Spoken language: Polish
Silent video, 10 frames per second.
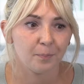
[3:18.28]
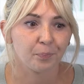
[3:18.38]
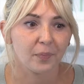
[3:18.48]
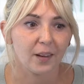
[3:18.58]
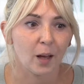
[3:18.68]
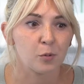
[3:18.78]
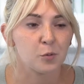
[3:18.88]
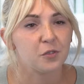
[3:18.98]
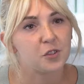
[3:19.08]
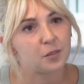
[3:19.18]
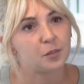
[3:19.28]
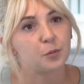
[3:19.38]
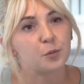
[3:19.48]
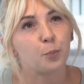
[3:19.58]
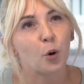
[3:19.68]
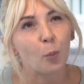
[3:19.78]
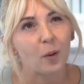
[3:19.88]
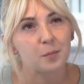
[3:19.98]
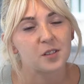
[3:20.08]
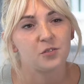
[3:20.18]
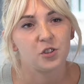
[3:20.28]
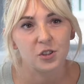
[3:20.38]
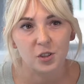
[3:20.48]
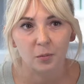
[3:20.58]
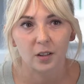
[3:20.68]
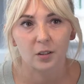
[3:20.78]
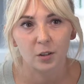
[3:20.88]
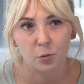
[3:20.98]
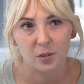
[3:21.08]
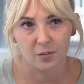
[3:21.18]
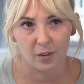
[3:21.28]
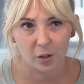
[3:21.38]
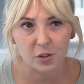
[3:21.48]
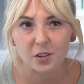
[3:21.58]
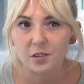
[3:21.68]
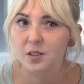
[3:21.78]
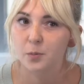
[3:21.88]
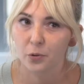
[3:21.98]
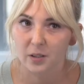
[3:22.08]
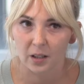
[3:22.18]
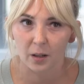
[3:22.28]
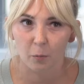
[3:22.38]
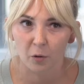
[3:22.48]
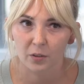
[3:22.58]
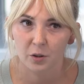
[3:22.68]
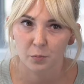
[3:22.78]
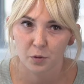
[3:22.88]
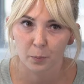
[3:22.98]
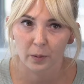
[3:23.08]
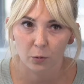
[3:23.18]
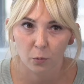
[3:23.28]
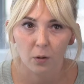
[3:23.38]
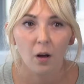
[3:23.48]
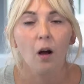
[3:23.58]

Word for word: yy, jakbyśmy problem z wzięciem kredytu jest większy niż ze spłacaniem go w naszym przypadku.